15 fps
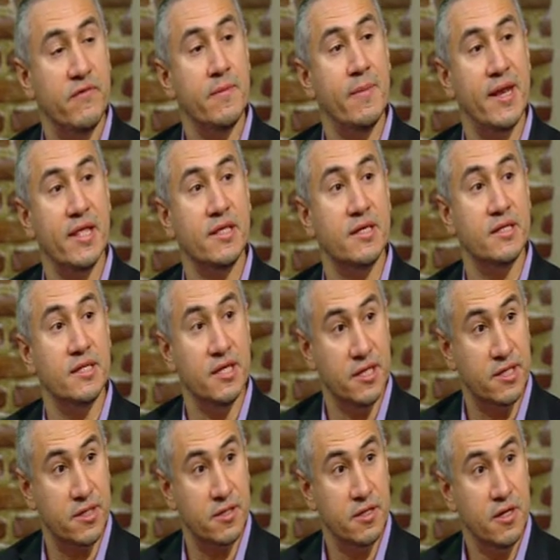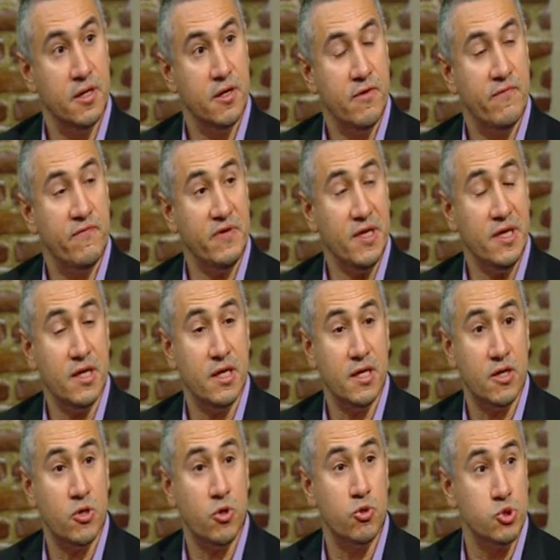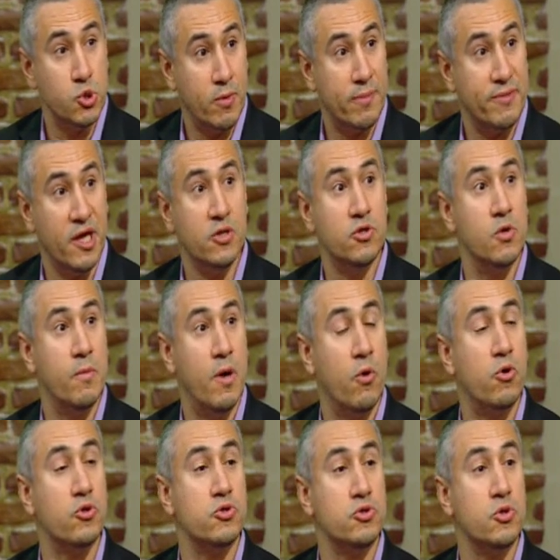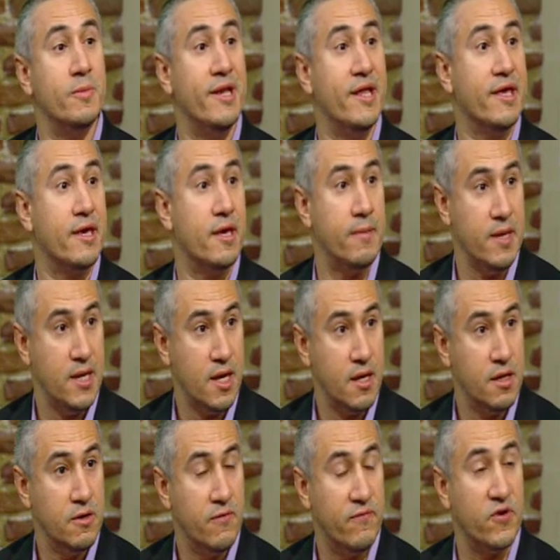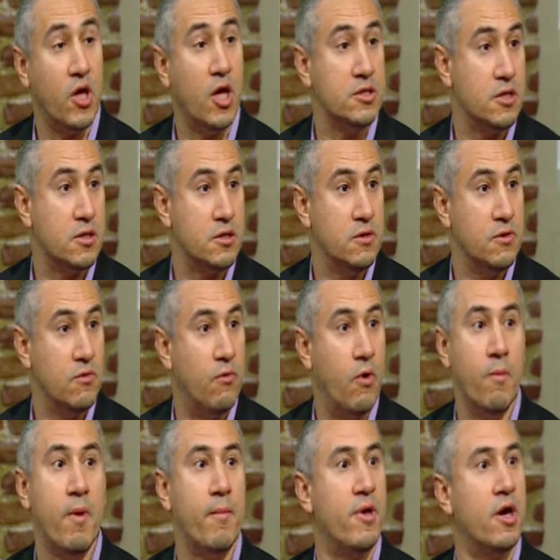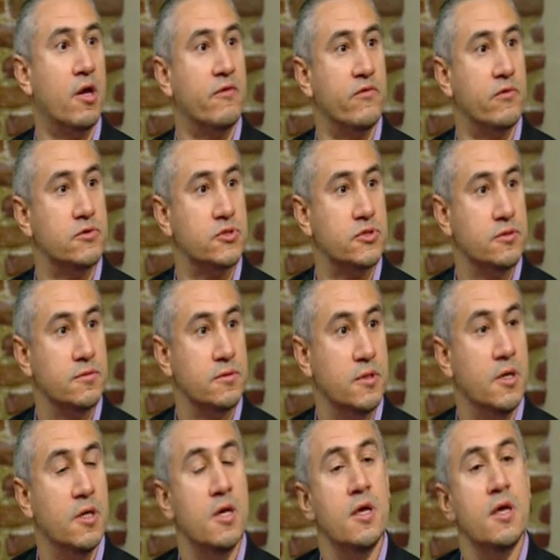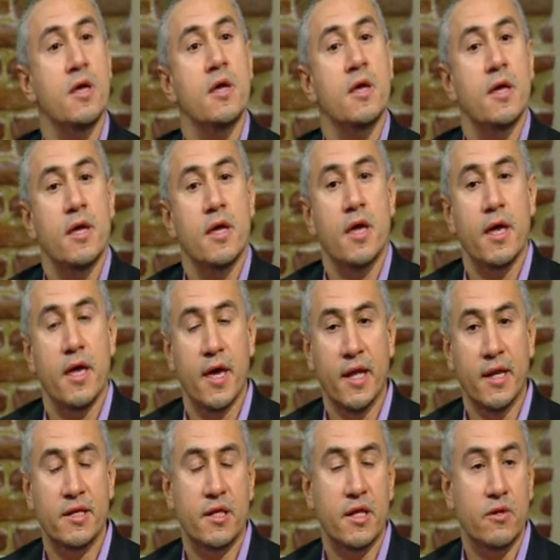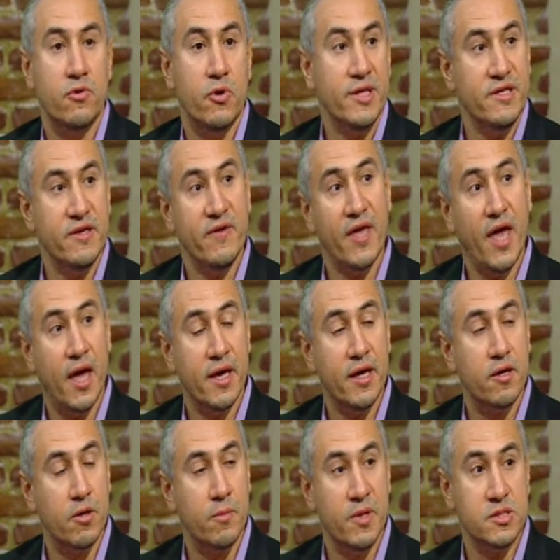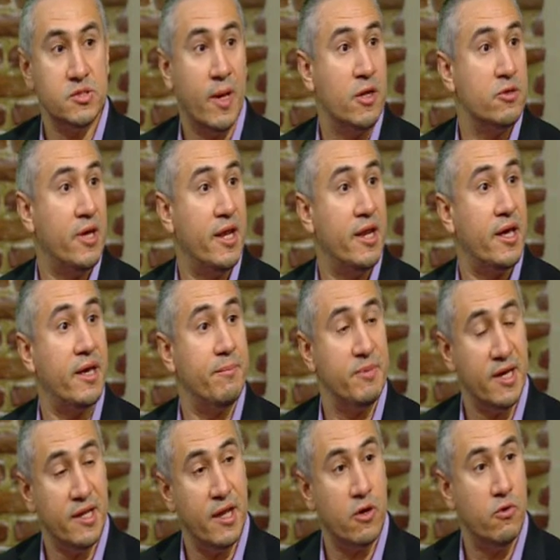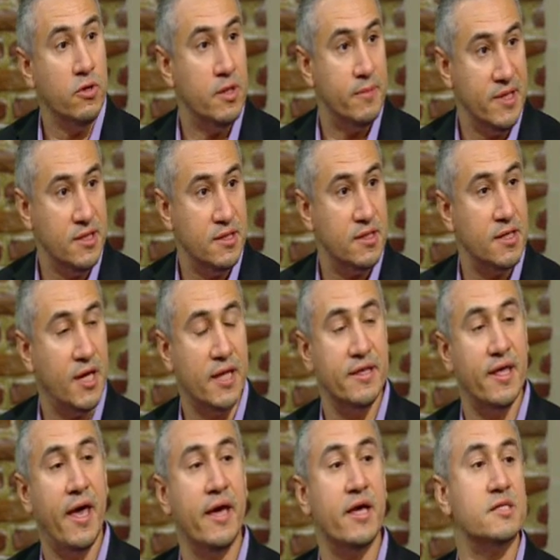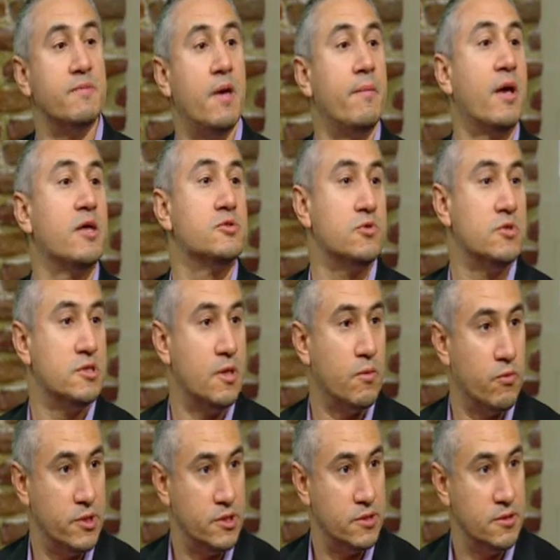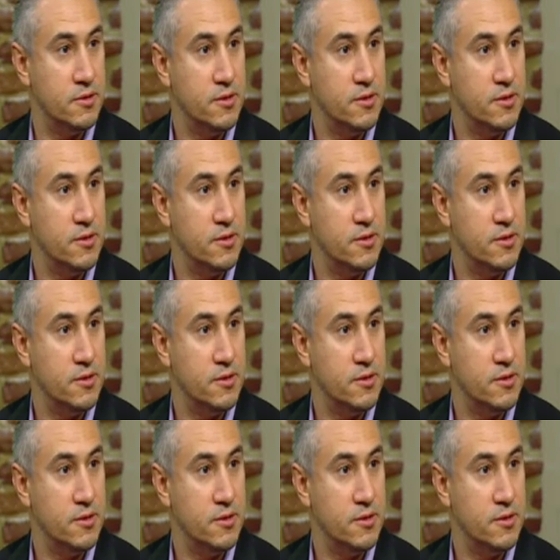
في بنات كتير في الخصوبه بتاعتهم او قدرتهم الانجابيه في خطر وهم ما يعرفوش ده حقيقي احنا دلوقتي في حاجه ربنا سبحانه وتعالى بيخلق كل بنت عندها حاجه اسمها مخزون التبويض